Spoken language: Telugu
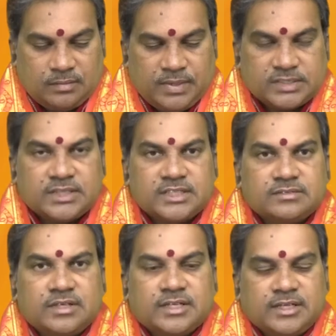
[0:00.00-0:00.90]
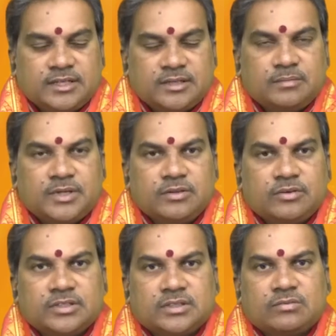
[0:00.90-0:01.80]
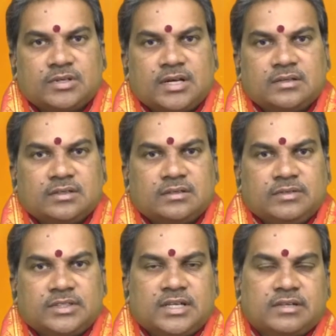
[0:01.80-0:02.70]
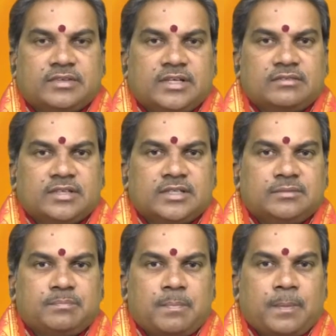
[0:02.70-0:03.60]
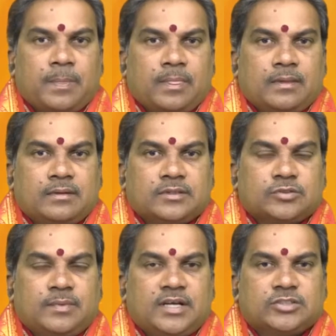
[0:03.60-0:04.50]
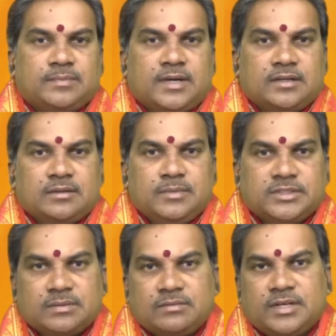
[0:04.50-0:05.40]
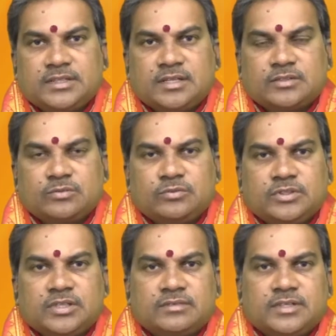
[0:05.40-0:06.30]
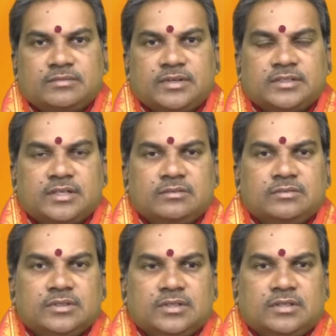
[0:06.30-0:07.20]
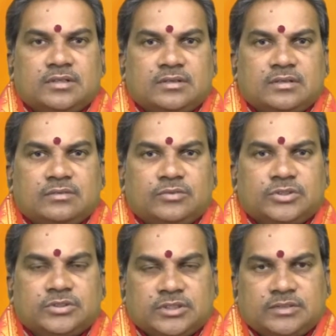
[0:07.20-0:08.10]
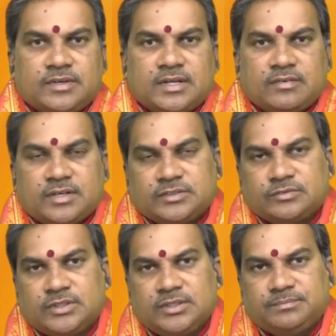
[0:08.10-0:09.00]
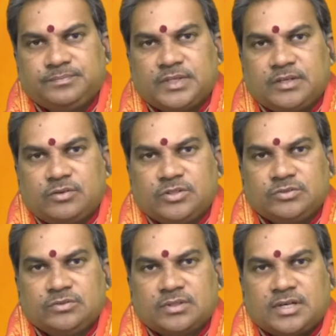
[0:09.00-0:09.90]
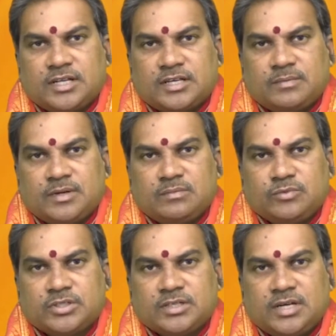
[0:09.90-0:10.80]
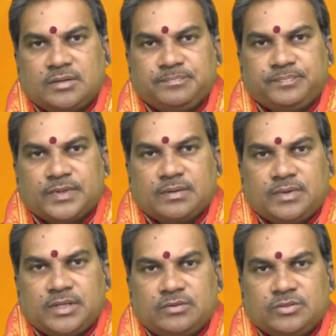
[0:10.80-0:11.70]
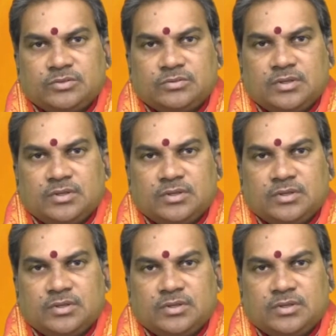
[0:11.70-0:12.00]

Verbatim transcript: మేషరాశి వారికి మరి ఈ కూడా వ్యతిరేకమైనటువంటి శుభాశుభ మిశ్రమ ఫలితాలతో కూడినటువంటి ఫలితాలు వచ్చేటువంటి అవకాశం ఉంది ఈరోజు కార్యక్రమాల్లో ముఖ్యంగా మరి ఈరోజు